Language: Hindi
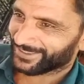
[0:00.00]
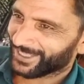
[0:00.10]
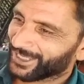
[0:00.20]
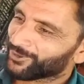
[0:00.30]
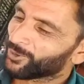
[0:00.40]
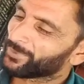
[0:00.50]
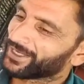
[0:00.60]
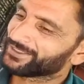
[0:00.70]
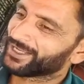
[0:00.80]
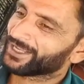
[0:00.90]
देखो
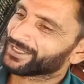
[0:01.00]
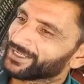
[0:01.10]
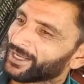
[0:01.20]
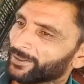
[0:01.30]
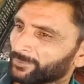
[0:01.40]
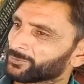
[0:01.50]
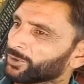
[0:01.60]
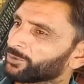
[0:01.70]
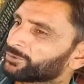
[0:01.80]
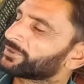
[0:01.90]
भाईजान हम
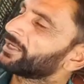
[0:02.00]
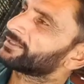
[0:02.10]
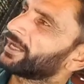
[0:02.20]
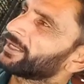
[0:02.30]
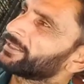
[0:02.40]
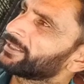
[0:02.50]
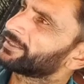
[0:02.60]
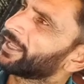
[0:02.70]
तो उसके साथ